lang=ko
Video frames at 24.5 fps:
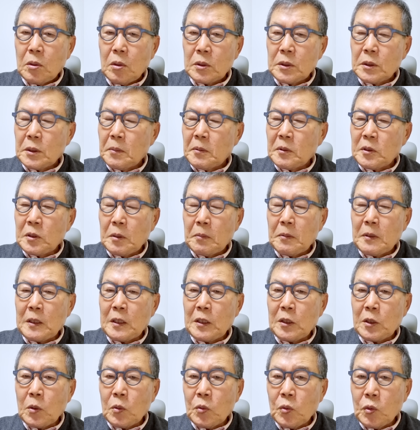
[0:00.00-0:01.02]
어쩌면
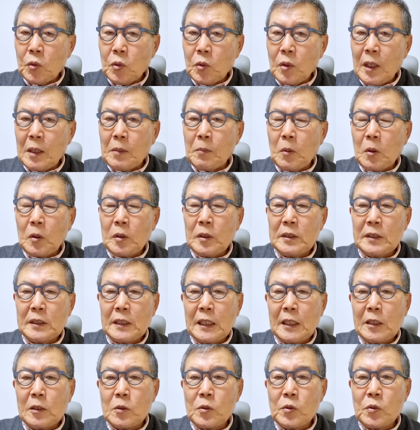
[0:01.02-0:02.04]
저보다 더 훌륭한
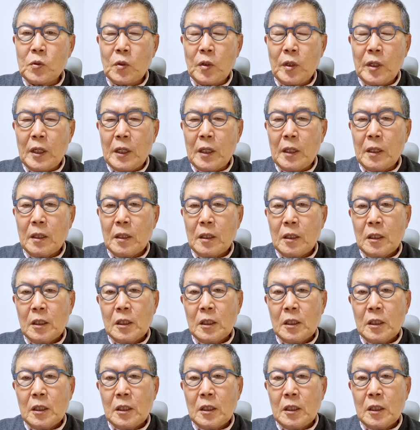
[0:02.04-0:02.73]
목회자들 중에